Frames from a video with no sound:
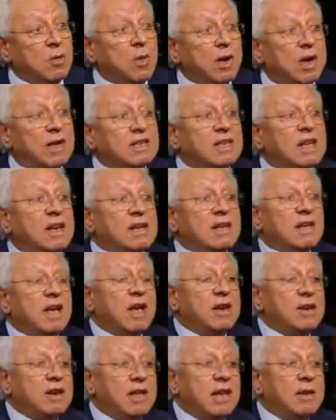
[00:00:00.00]
وكذلك
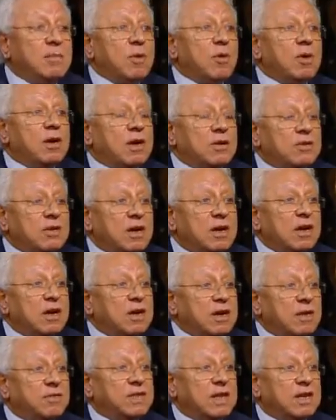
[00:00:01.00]
النيابه والقضاء
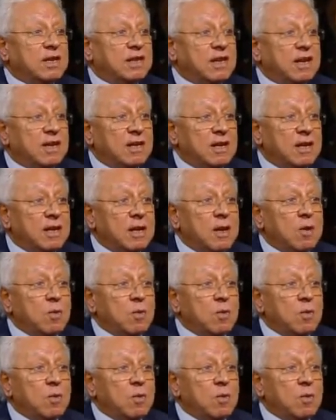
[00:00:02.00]
نفس الحكايه